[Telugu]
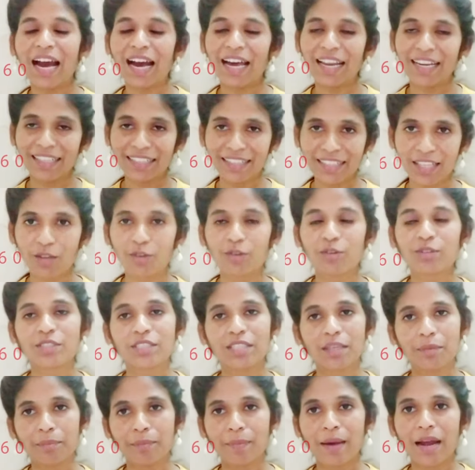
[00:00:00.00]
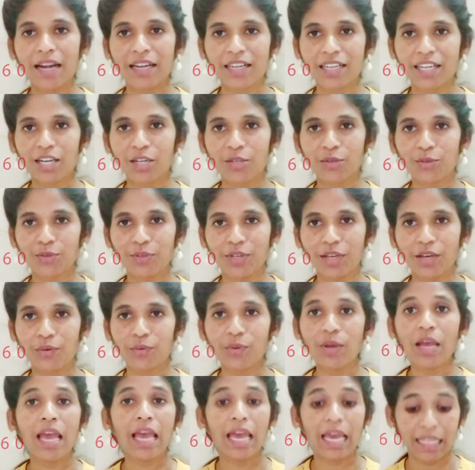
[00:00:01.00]
అనేది ఎక్కువసేపు మాట్లాడుకున్నారు
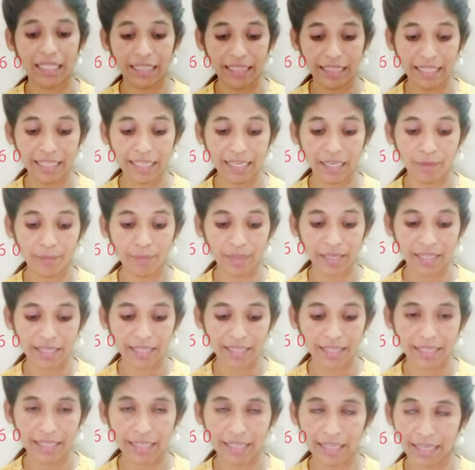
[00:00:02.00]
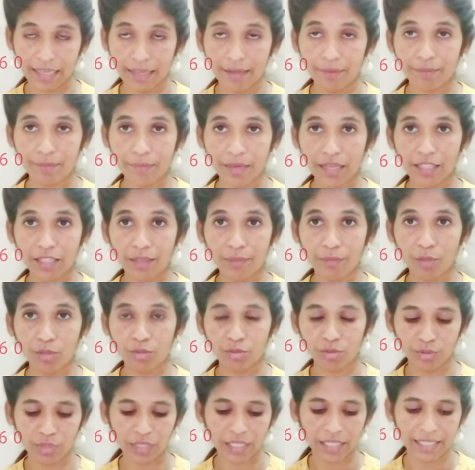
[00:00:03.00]
అండ్ దీన్ని బట్టి ఏం
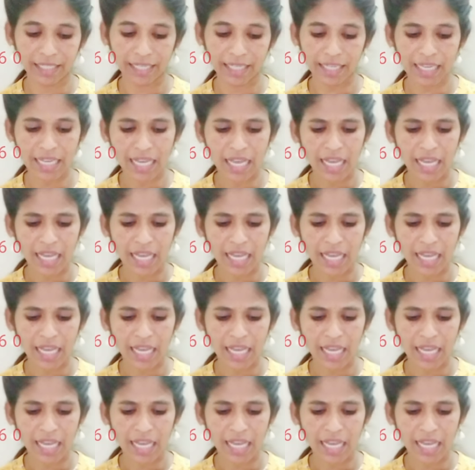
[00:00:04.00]
అర్థమవుతుందంటే